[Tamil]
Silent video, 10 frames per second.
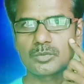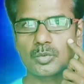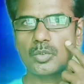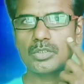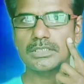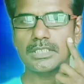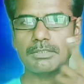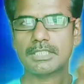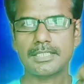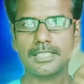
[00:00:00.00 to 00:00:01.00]
தோல் சில
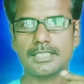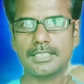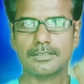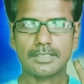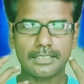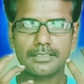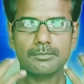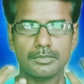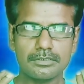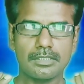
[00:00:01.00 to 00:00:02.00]
பேருக்குலாம் நடிக்காது கண்ணை
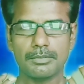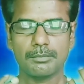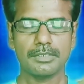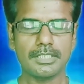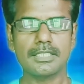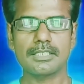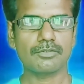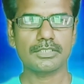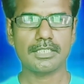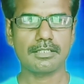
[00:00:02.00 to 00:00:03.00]
மட்டும் அப்படி இப்படின்னு
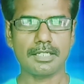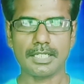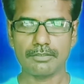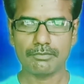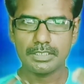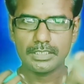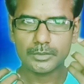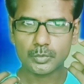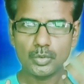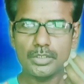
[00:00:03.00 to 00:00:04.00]
நடிக்கிறவங்க தான் இருக்காங்க இவருக்கு
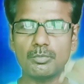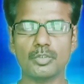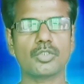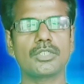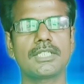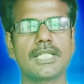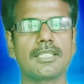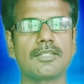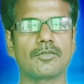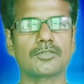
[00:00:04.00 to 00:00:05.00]
அந்த தொழில் முதக்குன்னு
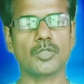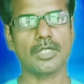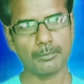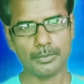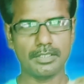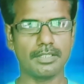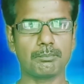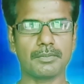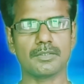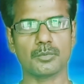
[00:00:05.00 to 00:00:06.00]
நடிக்கும் ஸோ
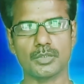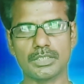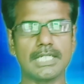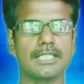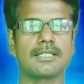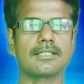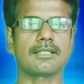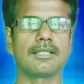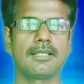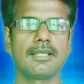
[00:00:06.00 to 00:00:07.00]
அப்படிப்பட்ட ஒரு நடிகர்
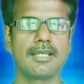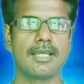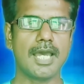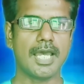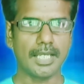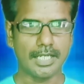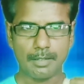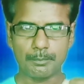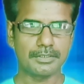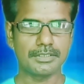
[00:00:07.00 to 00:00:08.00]

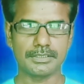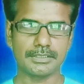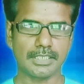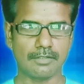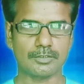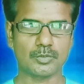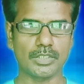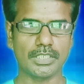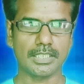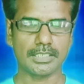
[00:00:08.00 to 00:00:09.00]
அப்படின்னு அவர்
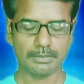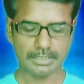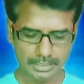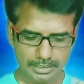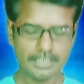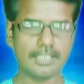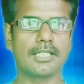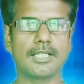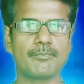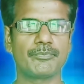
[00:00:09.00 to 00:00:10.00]
சொல்லியிருக்காரு
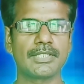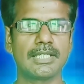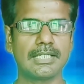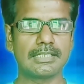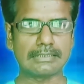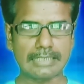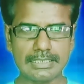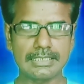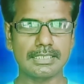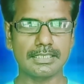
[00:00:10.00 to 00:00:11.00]
எங்களுக்கெல்லாம்
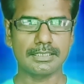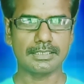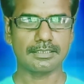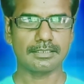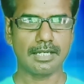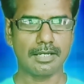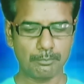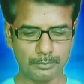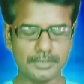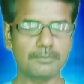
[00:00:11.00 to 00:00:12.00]
நடிகர்களுக்கு
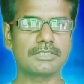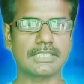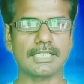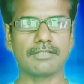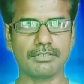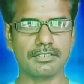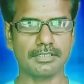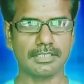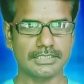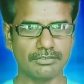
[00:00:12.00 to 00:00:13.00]
பெரும் தலைவர்
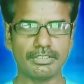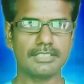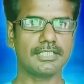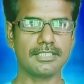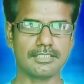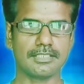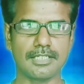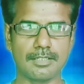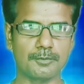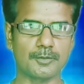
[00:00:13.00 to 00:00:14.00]
சிவாஜி ஐயா
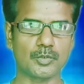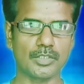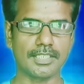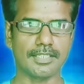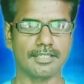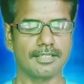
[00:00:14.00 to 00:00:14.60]
தான் அப்படின்னு சொல்லி